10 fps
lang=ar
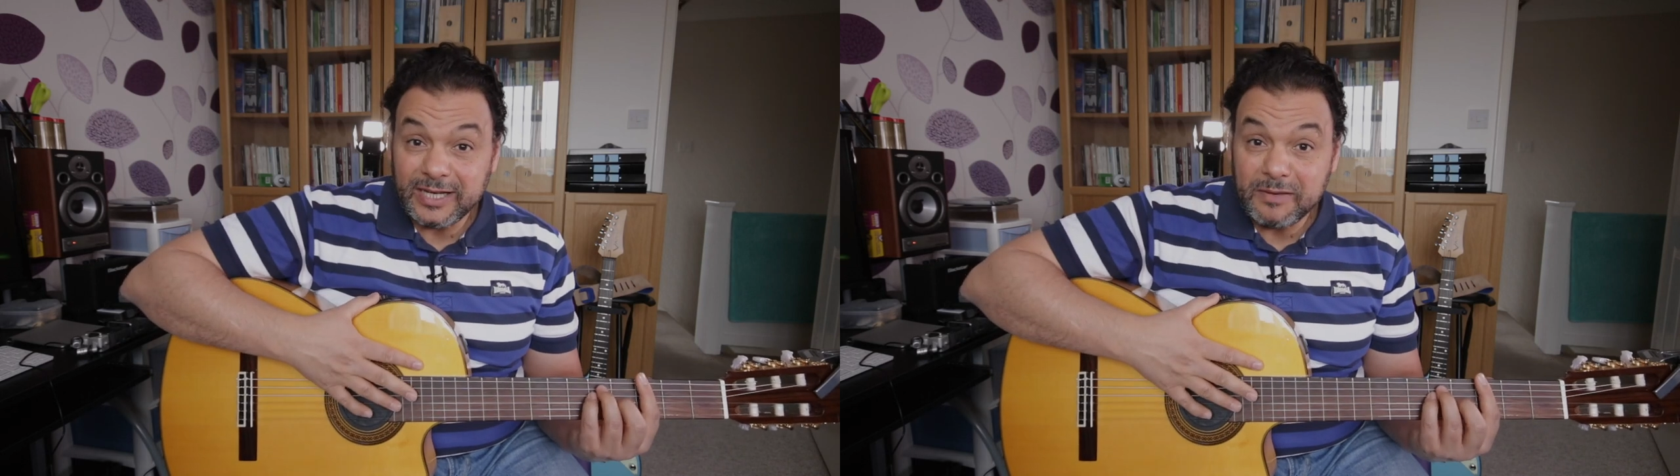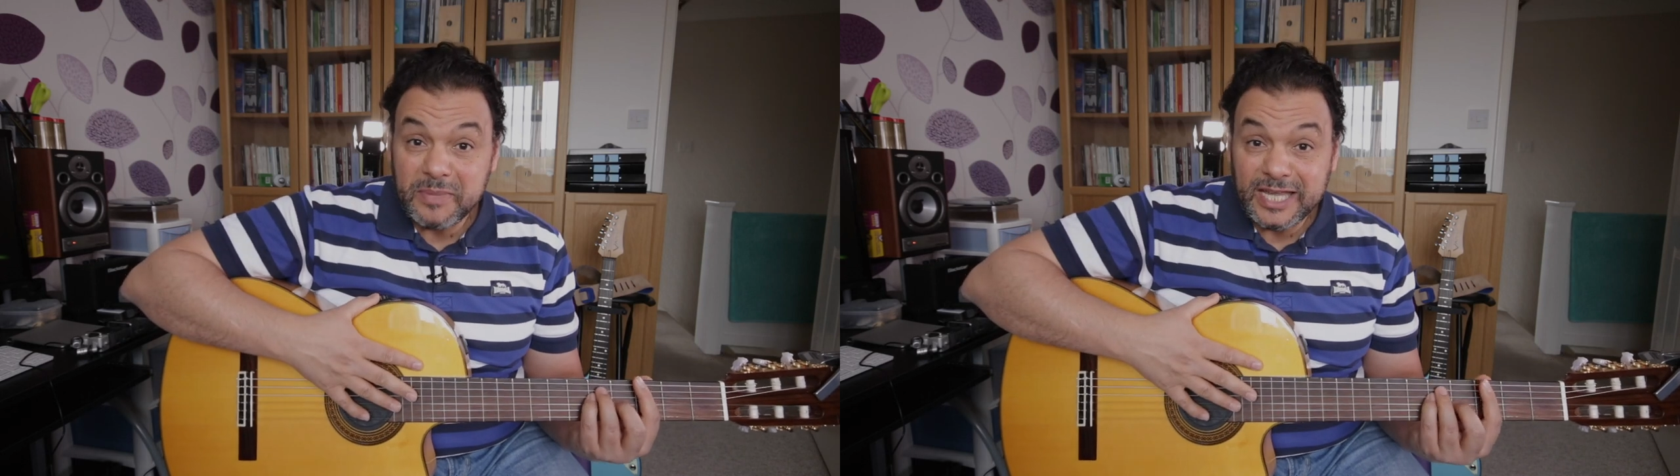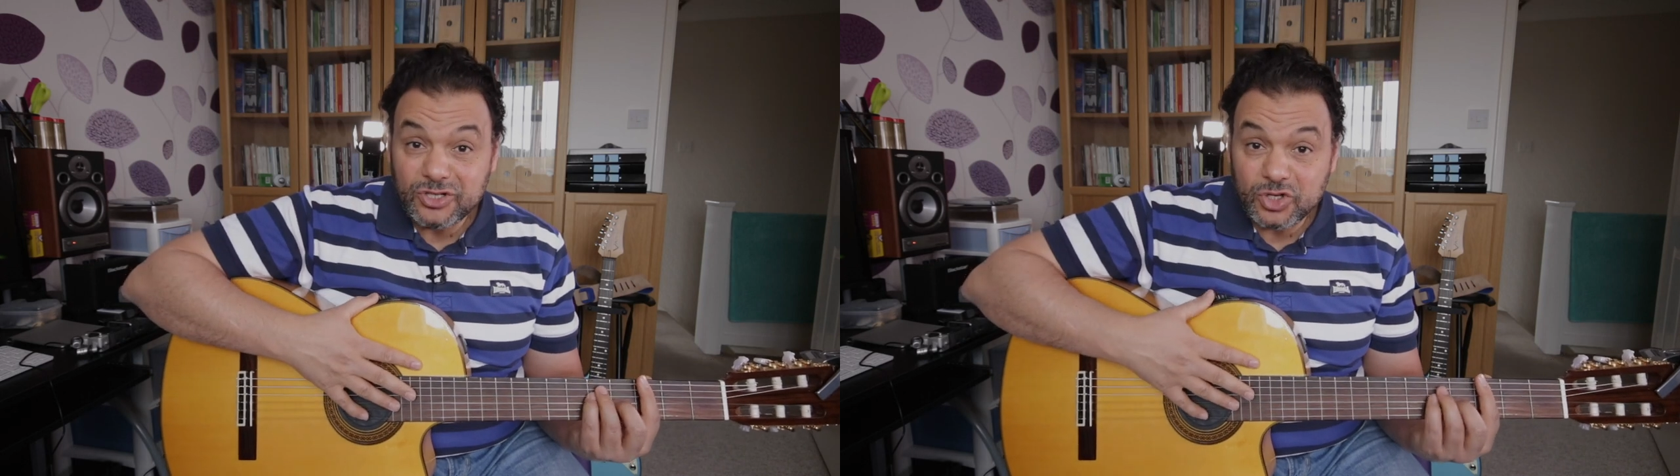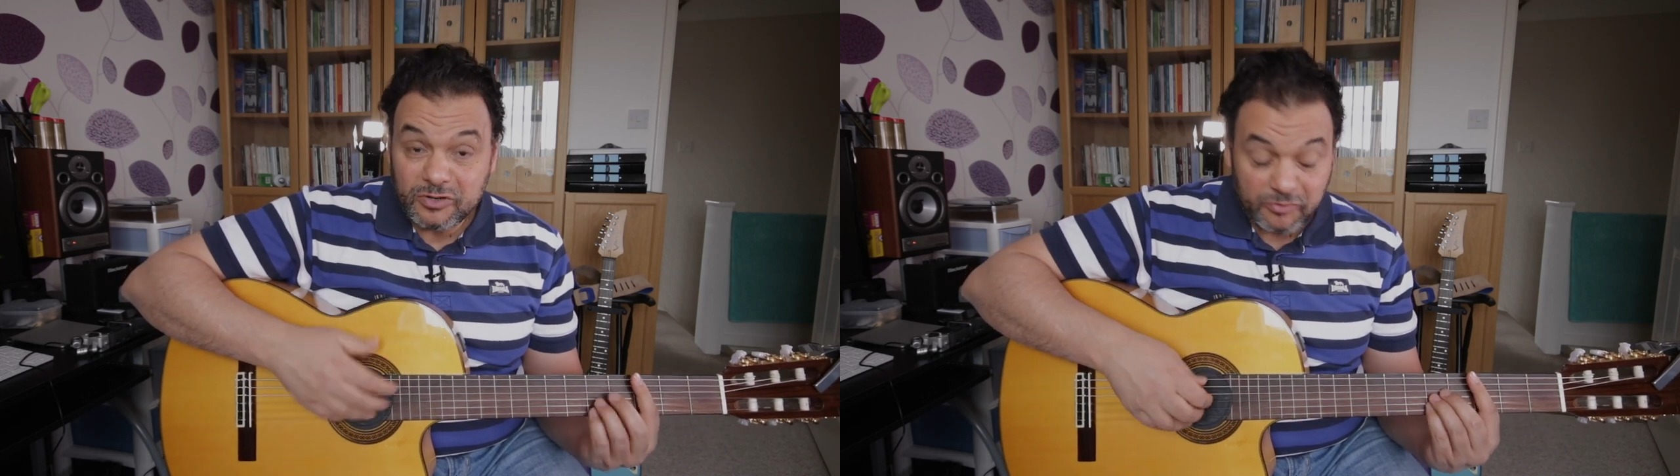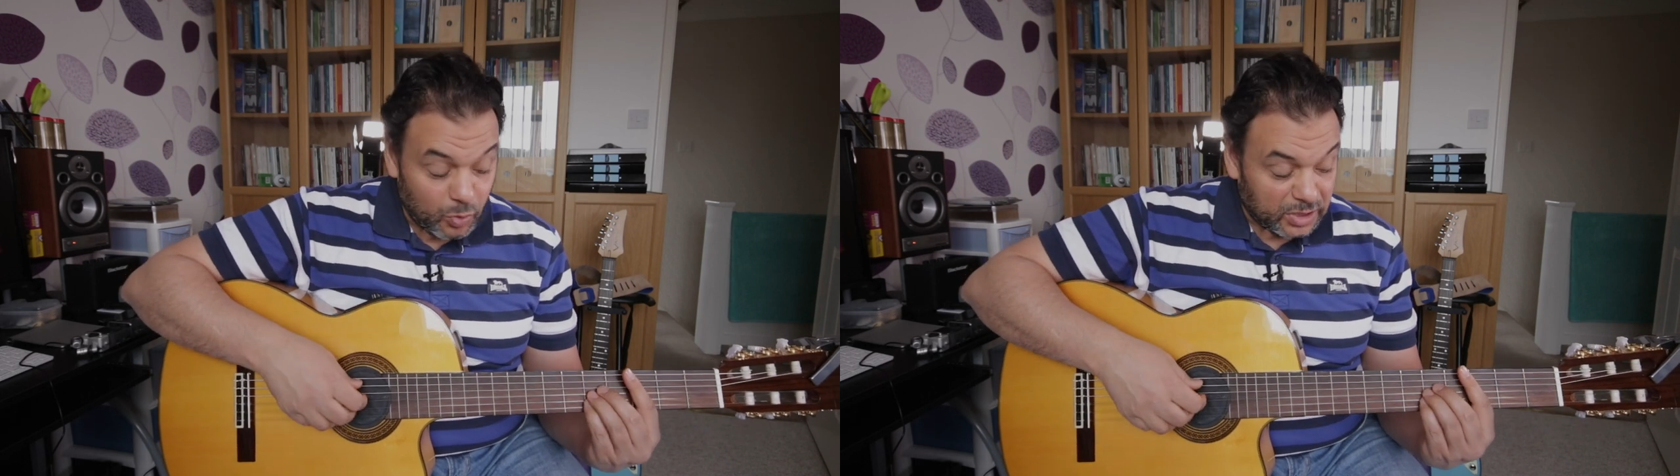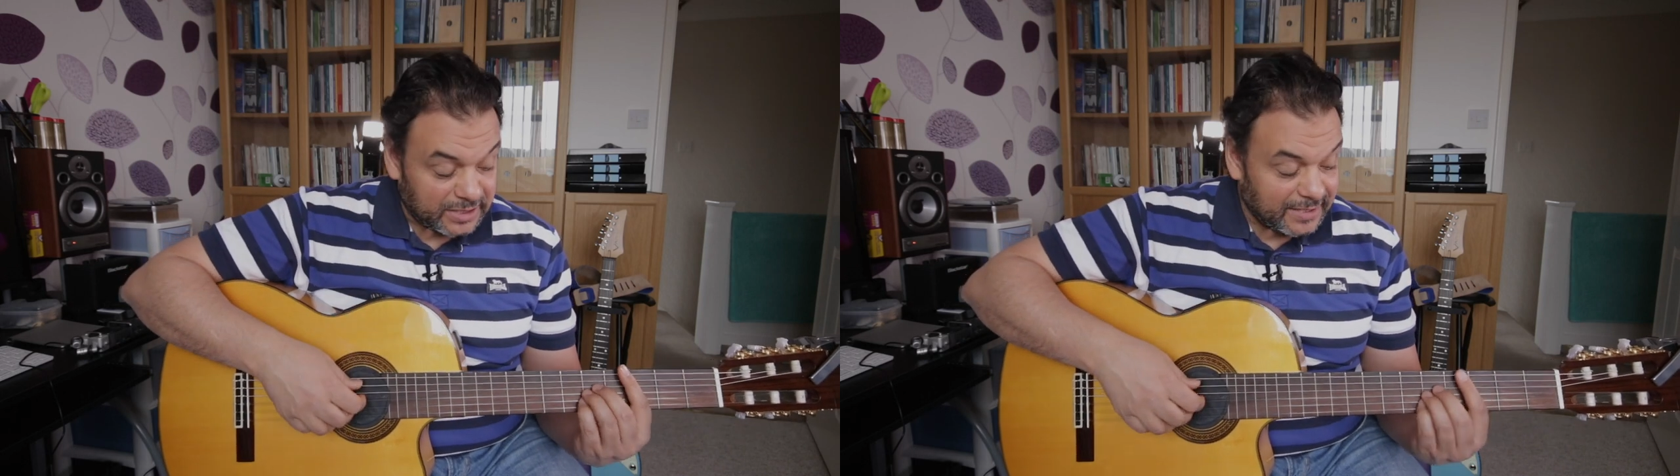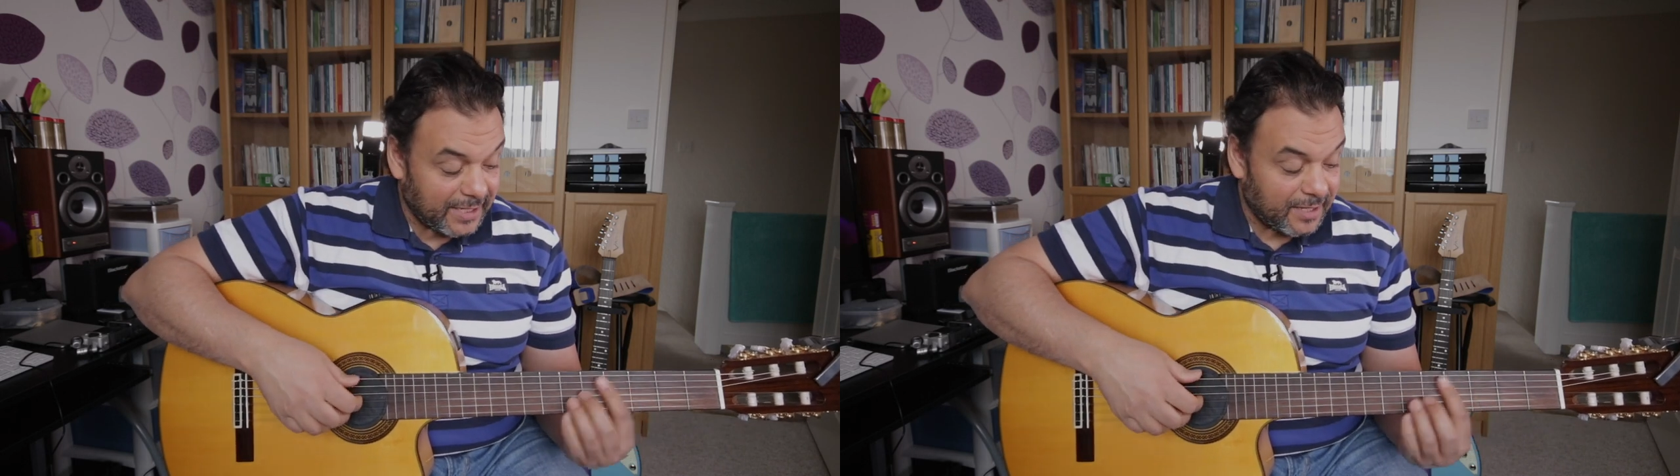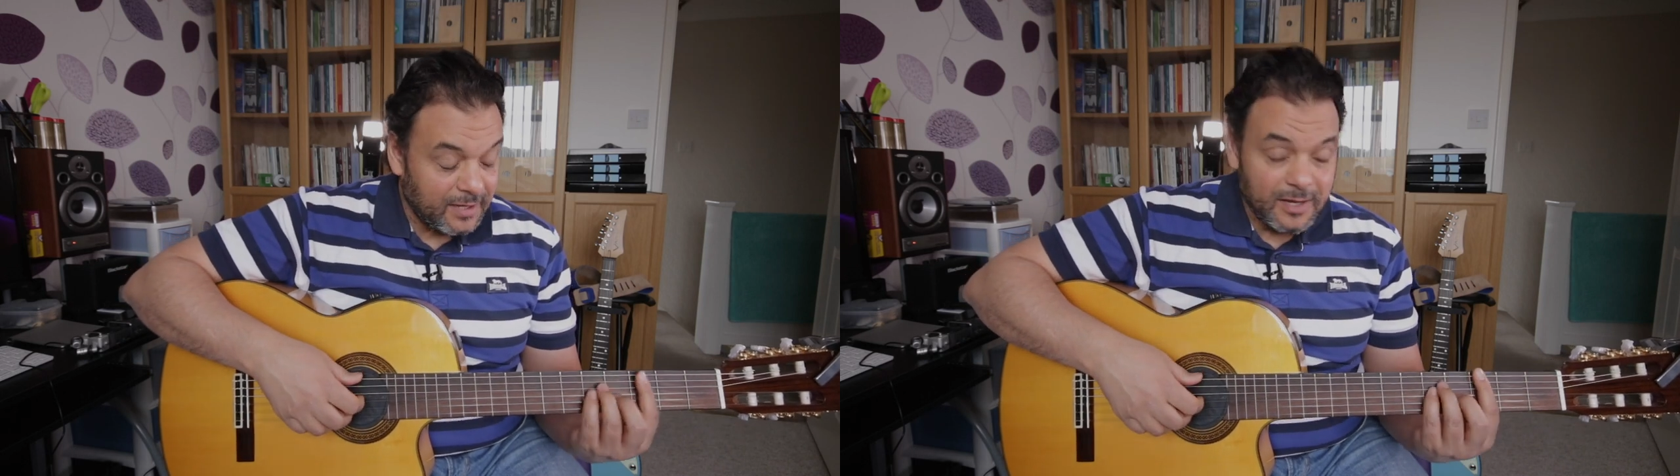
الميجر في الوضع ده ايه